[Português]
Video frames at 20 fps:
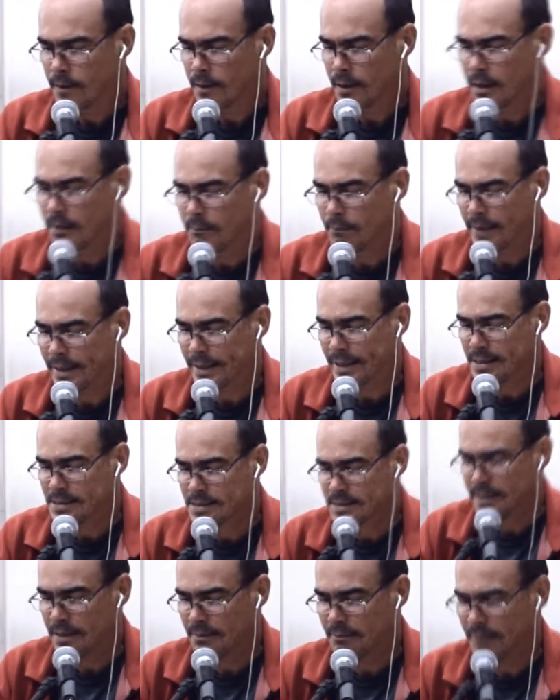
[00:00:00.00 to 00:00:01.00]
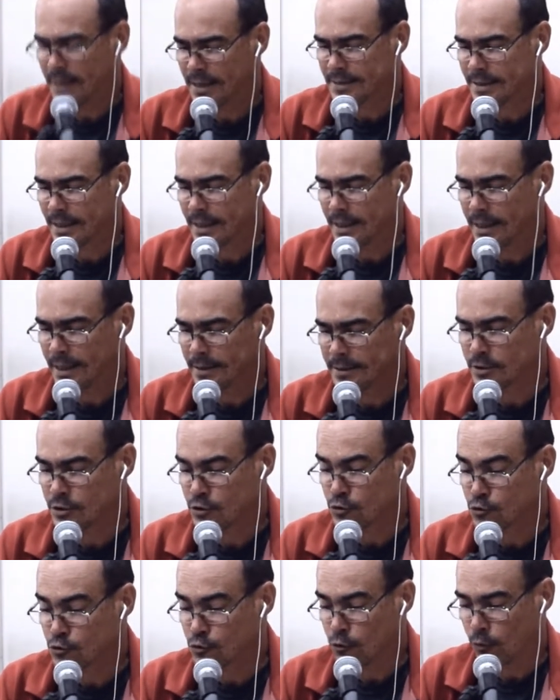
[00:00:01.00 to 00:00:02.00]
é, parece que é Madalena
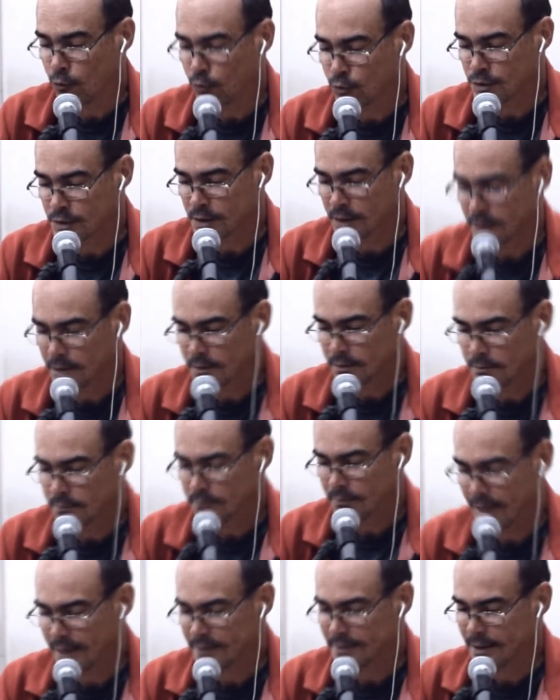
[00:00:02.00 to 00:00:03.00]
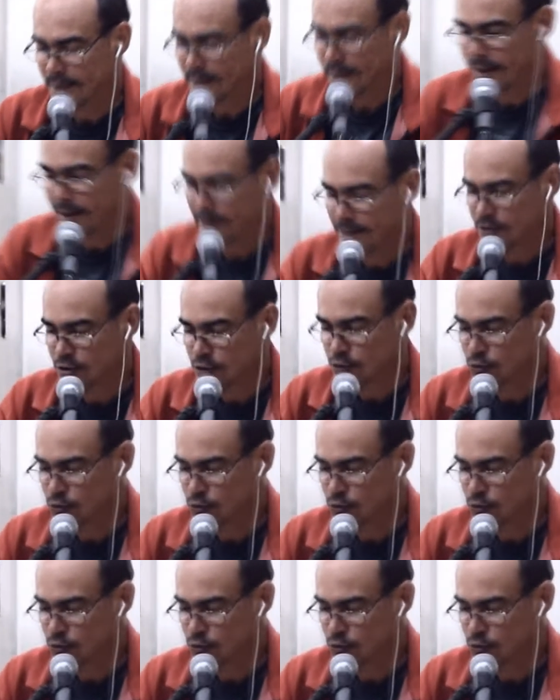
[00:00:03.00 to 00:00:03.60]
de Souza. Madalena